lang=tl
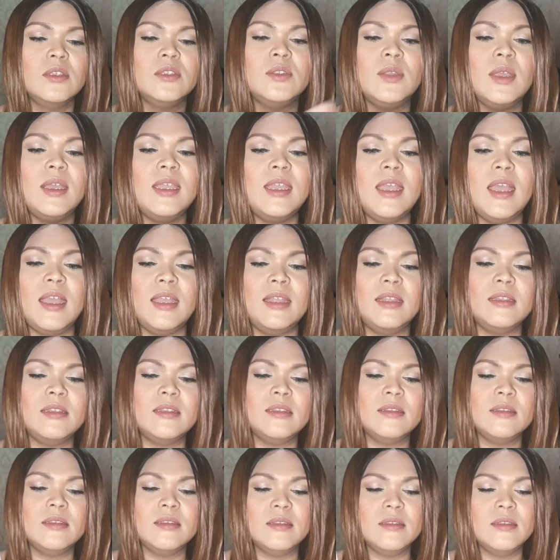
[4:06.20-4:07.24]
So, ayan.
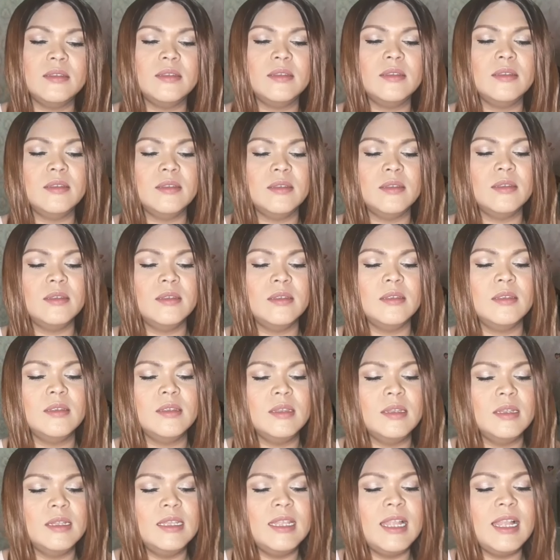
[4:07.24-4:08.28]

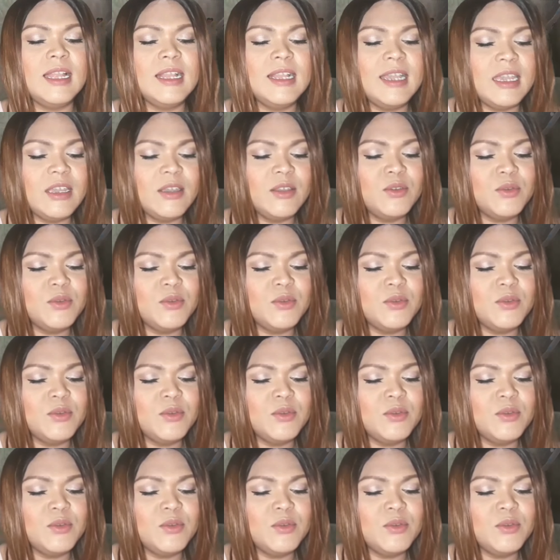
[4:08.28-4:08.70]
Lalagay